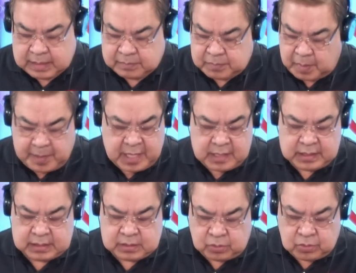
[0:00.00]
ang
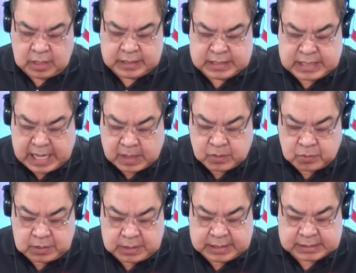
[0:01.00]
babaeng ito ay
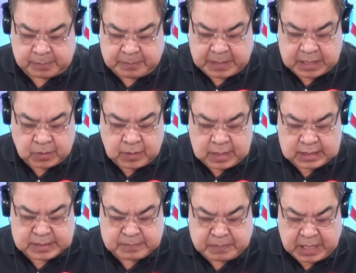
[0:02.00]
nahuli sa
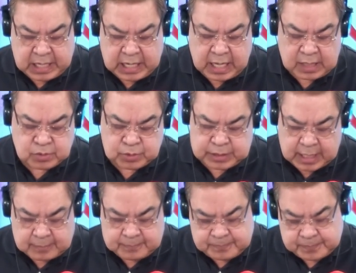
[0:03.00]
paggawa ng pangangalo niya.